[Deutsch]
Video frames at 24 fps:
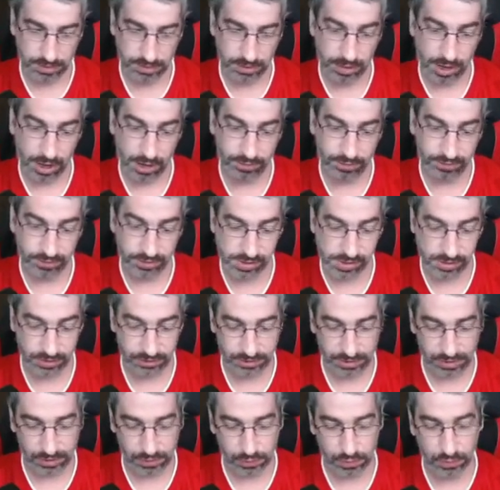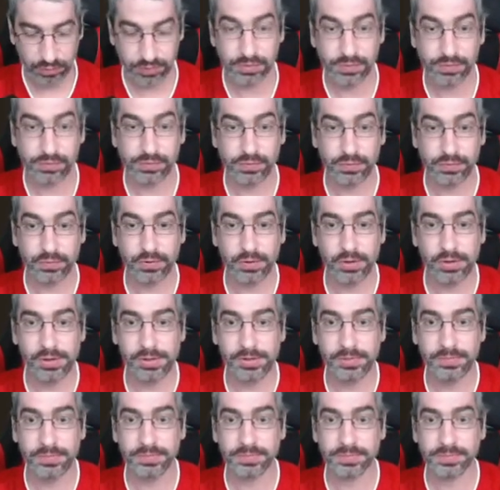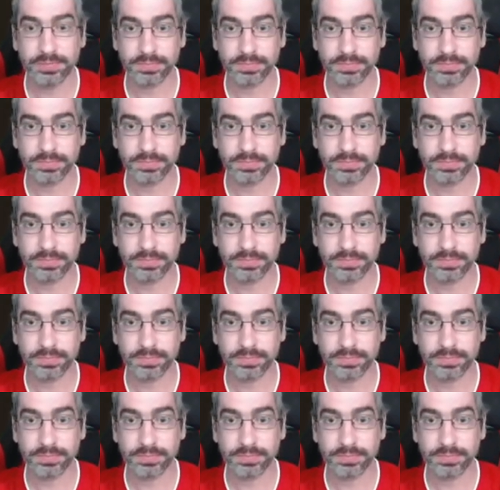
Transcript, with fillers: Dann haben wir hier Terrotte von Köln.